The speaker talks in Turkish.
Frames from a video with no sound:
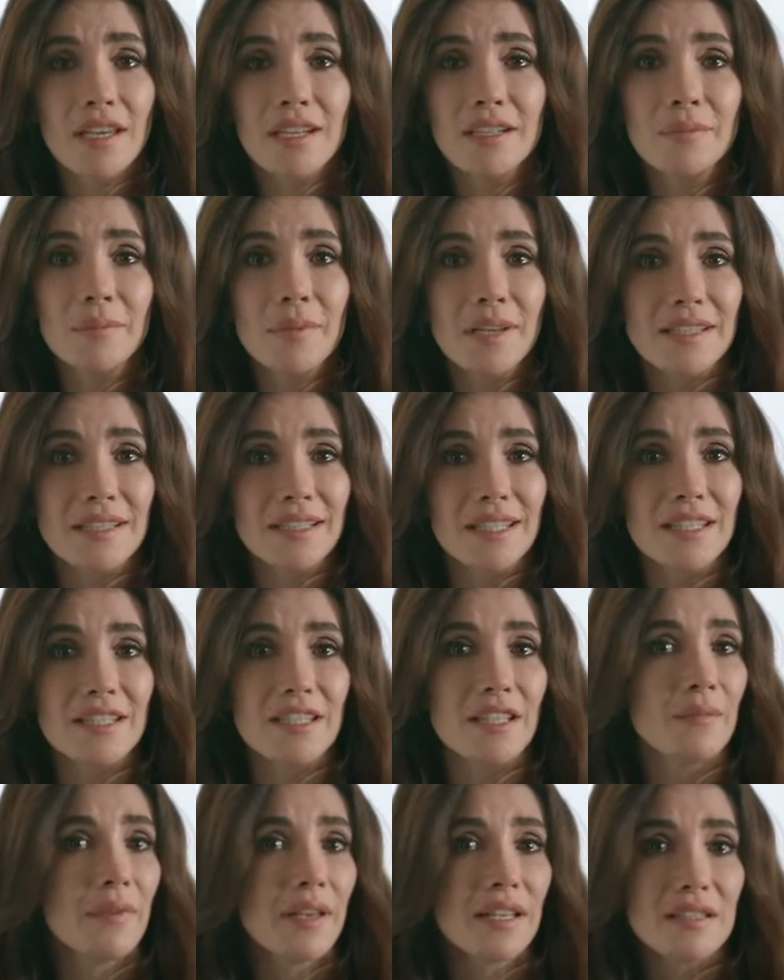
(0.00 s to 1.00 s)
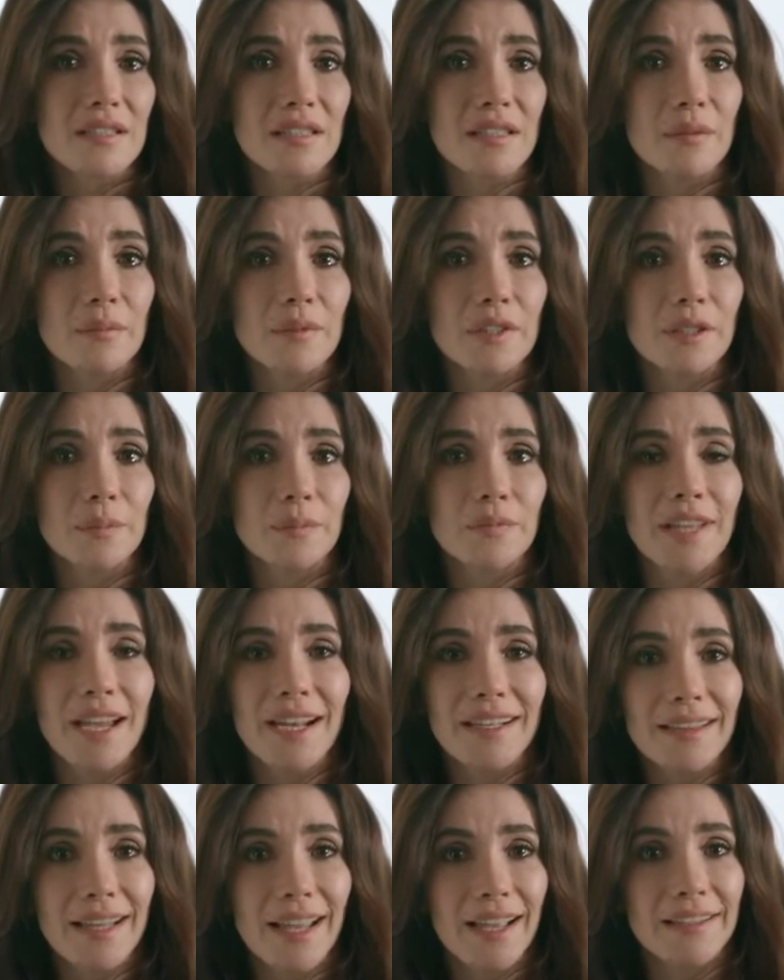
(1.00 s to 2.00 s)
Yarılmaz geçilmez diye bakıp
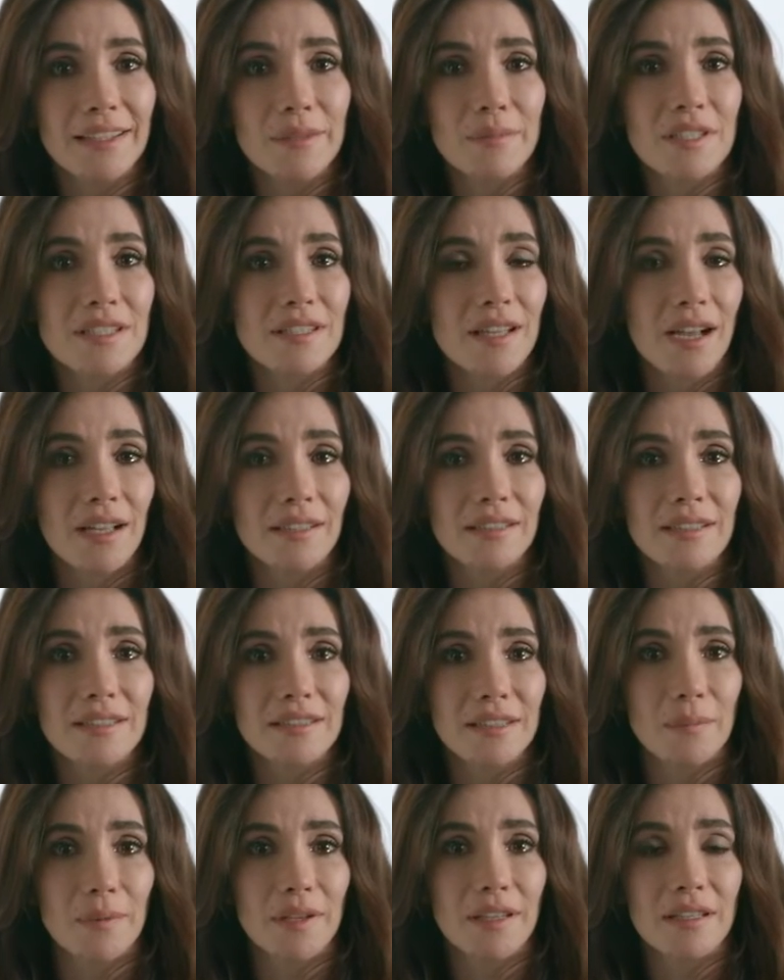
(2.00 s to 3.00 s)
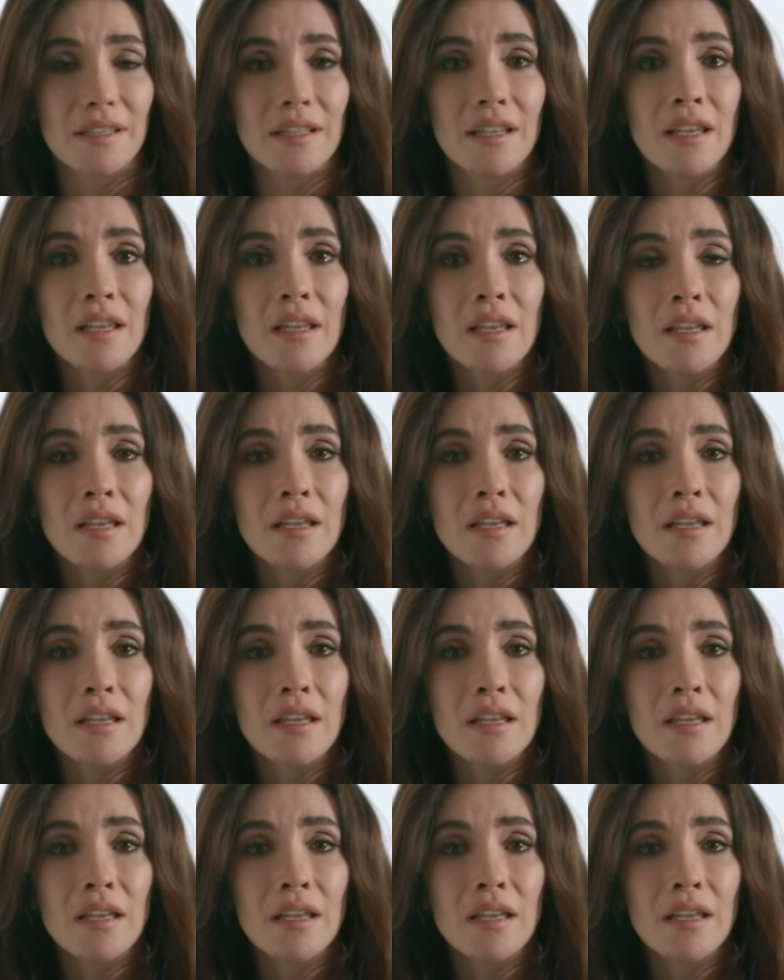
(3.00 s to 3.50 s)
dertlendiğimiz dağları tepeleri